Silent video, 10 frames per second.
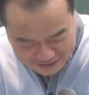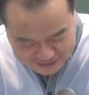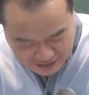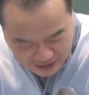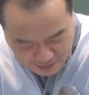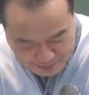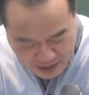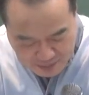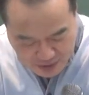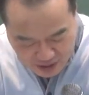자,
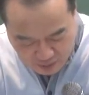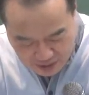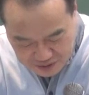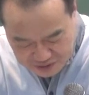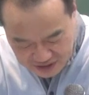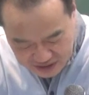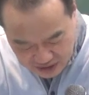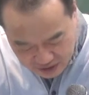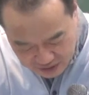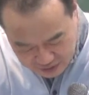베버의 관료제
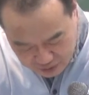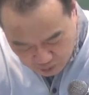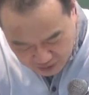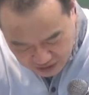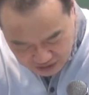이론에